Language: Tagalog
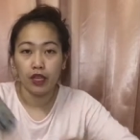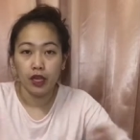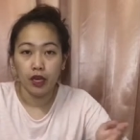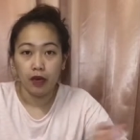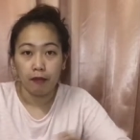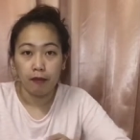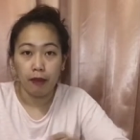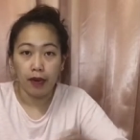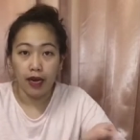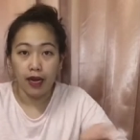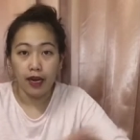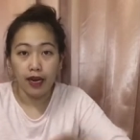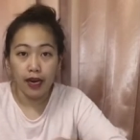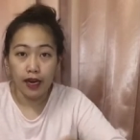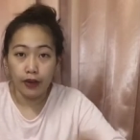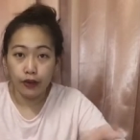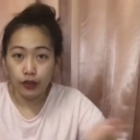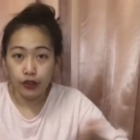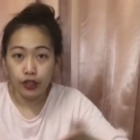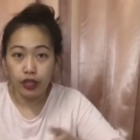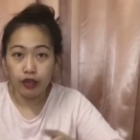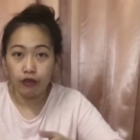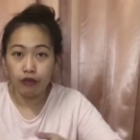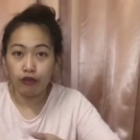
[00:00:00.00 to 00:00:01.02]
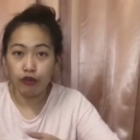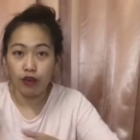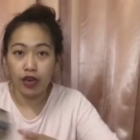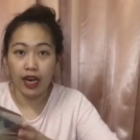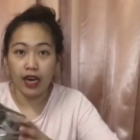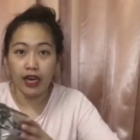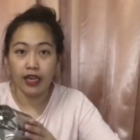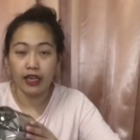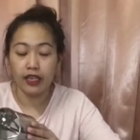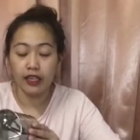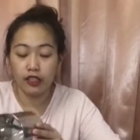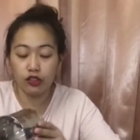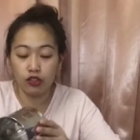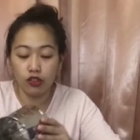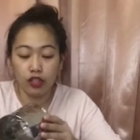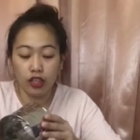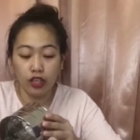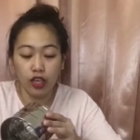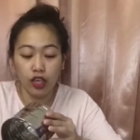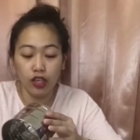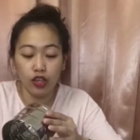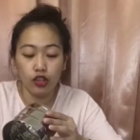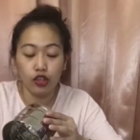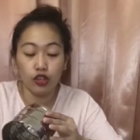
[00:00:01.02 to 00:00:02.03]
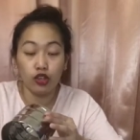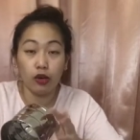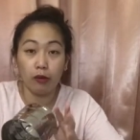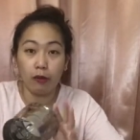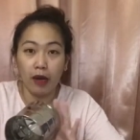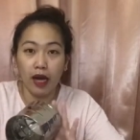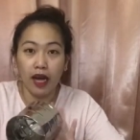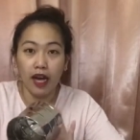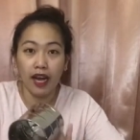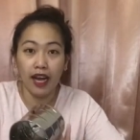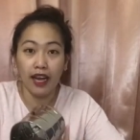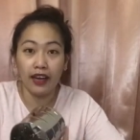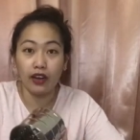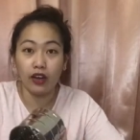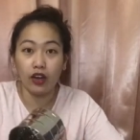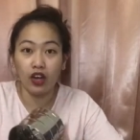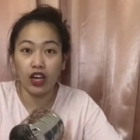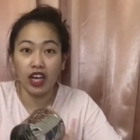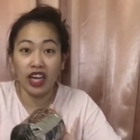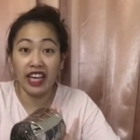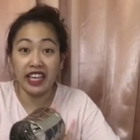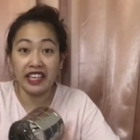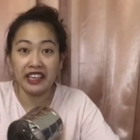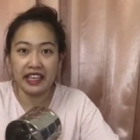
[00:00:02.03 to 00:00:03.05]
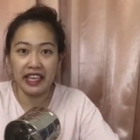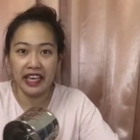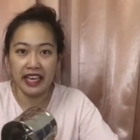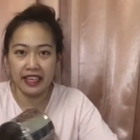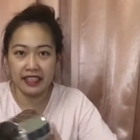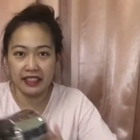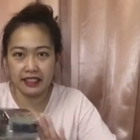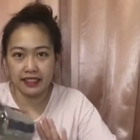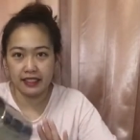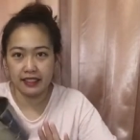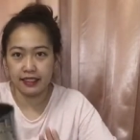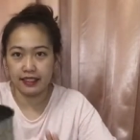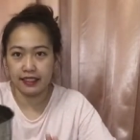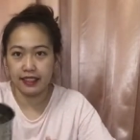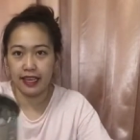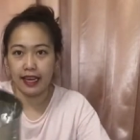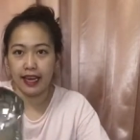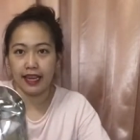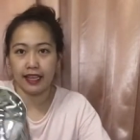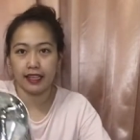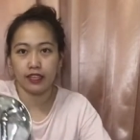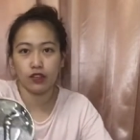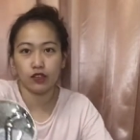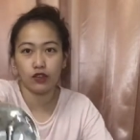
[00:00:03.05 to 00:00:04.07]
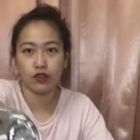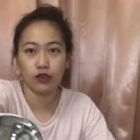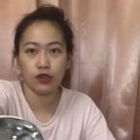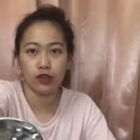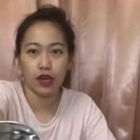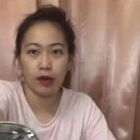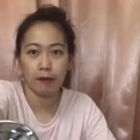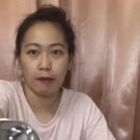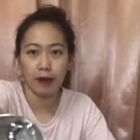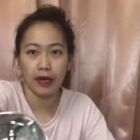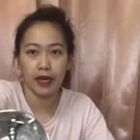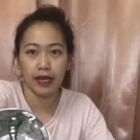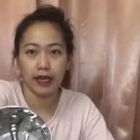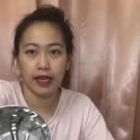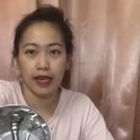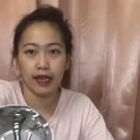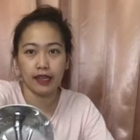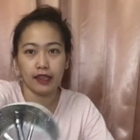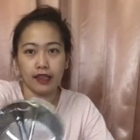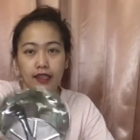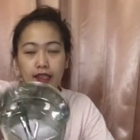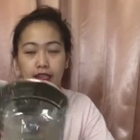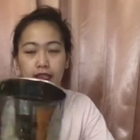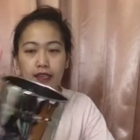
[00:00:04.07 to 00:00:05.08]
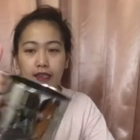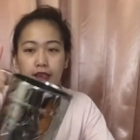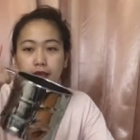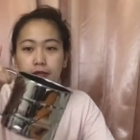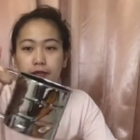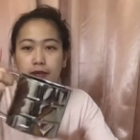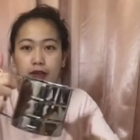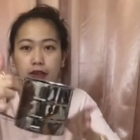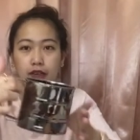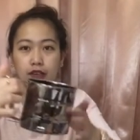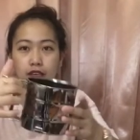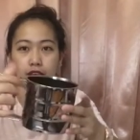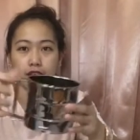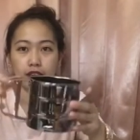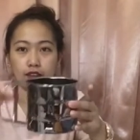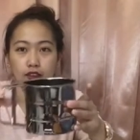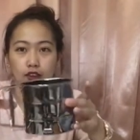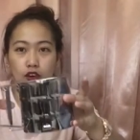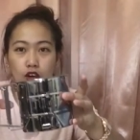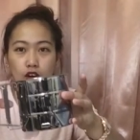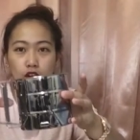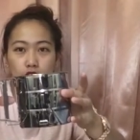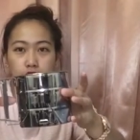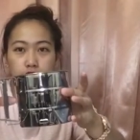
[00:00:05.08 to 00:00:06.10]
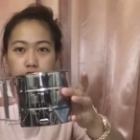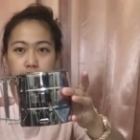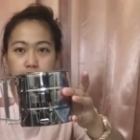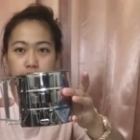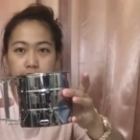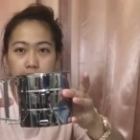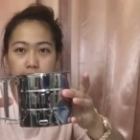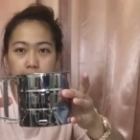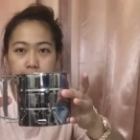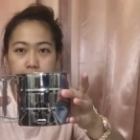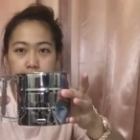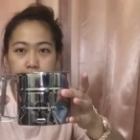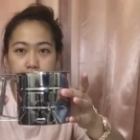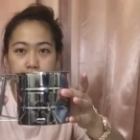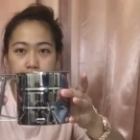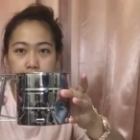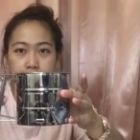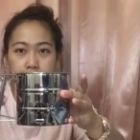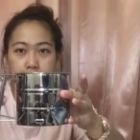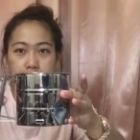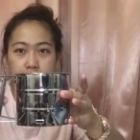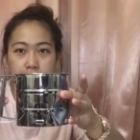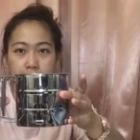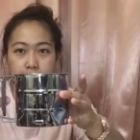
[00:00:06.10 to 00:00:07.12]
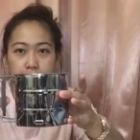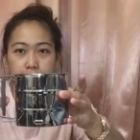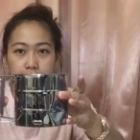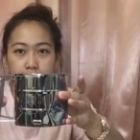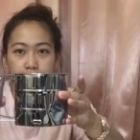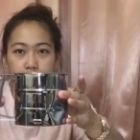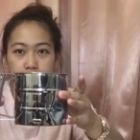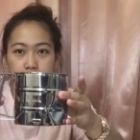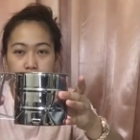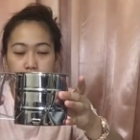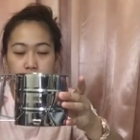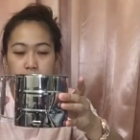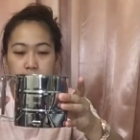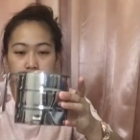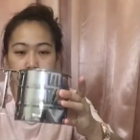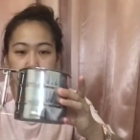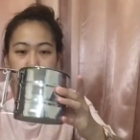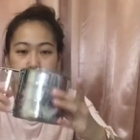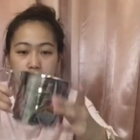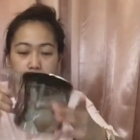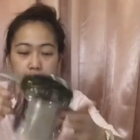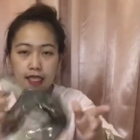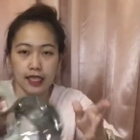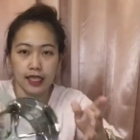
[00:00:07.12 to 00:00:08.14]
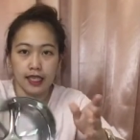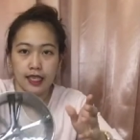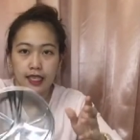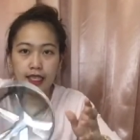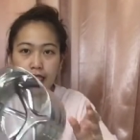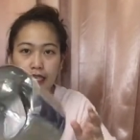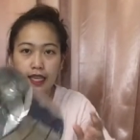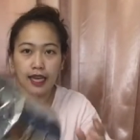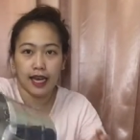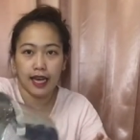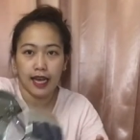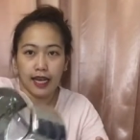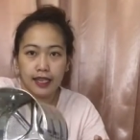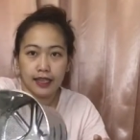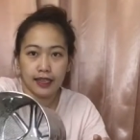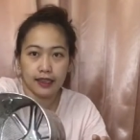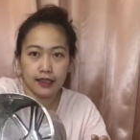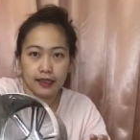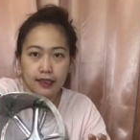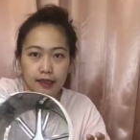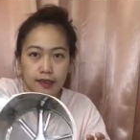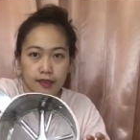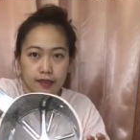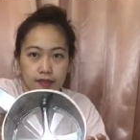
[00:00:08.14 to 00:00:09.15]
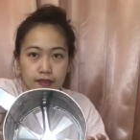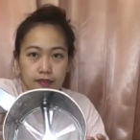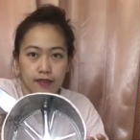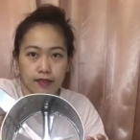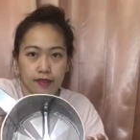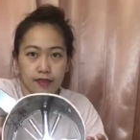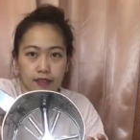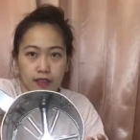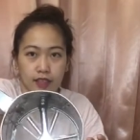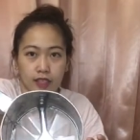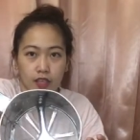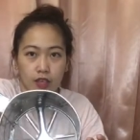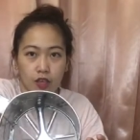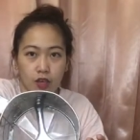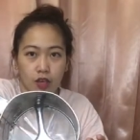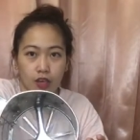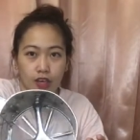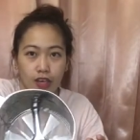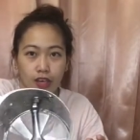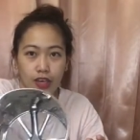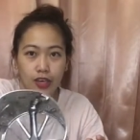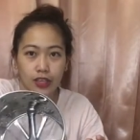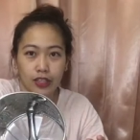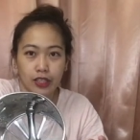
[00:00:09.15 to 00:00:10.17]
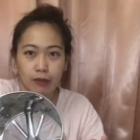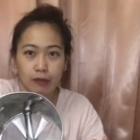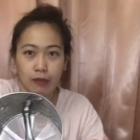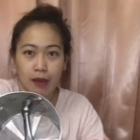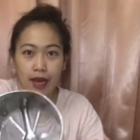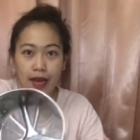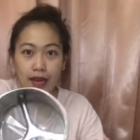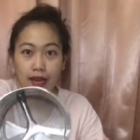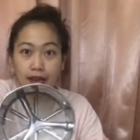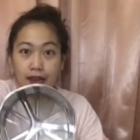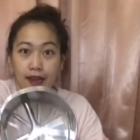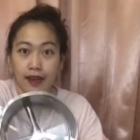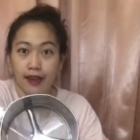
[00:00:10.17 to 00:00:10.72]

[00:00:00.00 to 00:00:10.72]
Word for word: pang ano ng flour, ito na ngayon yung mga ano, latest. Yan, yung kapag, yan. Mer ito holder guys, yan, yan. Yan. O, oh, di ba?